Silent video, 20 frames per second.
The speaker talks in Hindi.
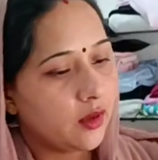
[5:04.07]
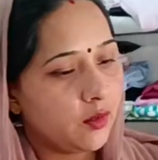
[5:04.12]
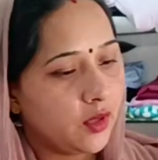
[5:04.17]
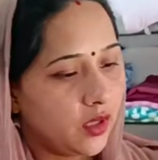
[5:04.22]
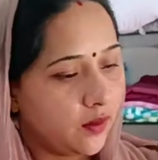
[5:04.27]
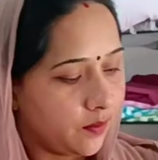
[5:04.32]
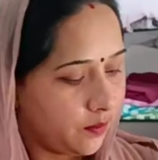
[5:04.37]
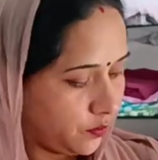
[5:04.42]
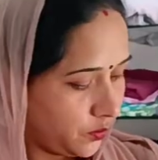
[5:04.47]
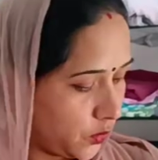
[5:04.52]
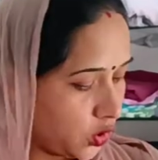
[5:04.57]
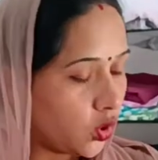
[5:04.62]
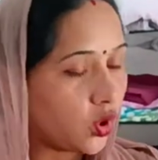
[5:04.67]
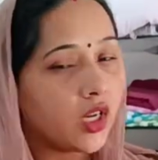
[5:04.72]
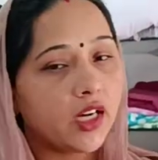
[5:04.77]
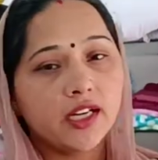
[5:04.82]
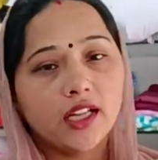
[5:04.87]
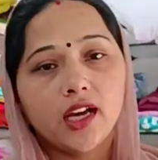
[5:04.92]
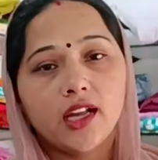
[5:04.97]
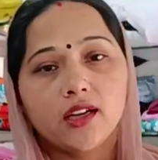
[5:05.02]
में थोड़ा
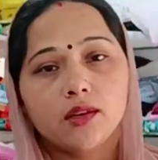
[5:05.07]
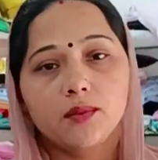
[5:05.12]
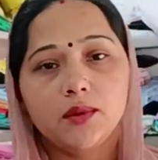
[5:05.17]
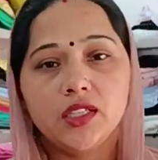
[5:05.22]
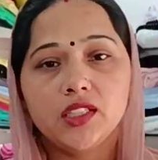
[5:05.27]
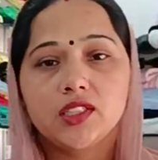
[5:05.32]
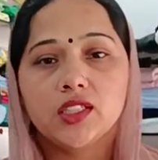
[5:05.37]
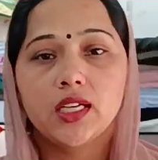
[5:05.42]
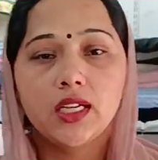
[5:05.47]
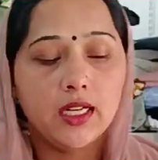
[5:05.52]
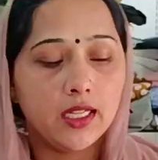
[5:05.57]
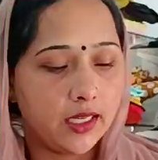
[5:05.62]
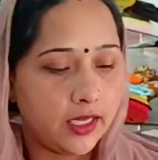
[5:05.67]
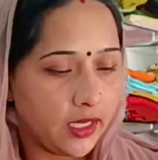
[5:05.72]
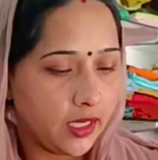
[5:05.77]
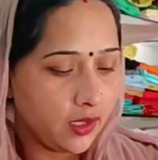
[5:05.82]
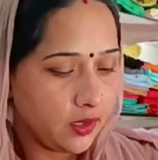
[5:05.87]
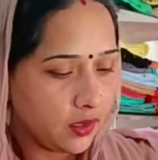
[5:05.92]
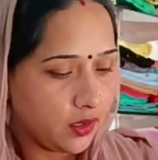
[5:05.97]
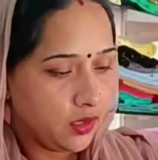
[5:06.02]
डार्क पीच कलर है
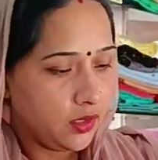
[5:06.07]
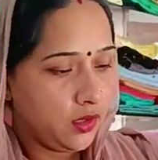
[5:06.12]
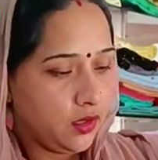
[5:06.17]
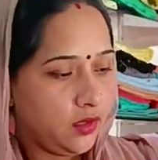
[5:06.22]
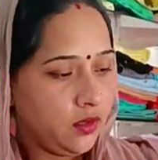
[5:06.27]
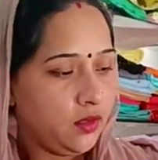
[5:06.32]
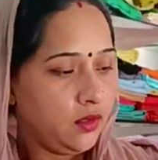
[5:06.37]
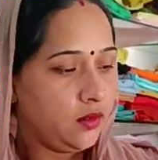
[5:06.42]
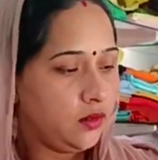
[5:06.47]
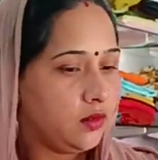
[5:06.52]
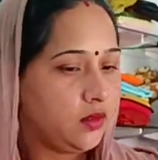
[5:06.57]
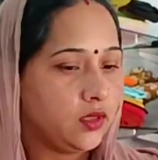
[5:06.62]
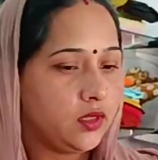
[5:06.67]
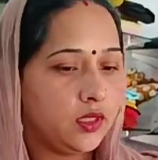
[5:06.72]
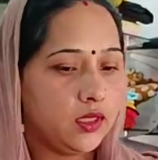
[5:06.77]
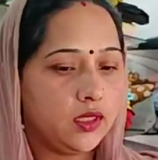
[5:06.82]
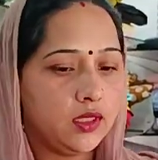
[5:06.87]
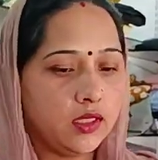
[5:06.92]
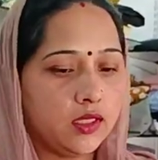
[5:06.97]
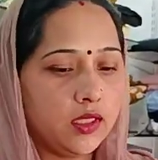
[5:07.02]
ये
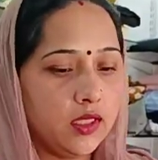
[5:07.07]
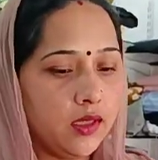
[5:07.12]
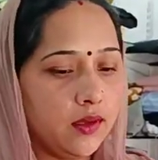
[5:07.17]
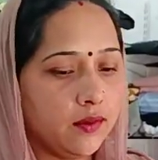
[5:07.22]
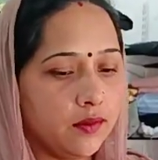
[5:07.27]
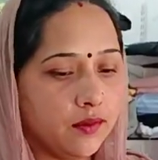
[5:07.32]
देखिए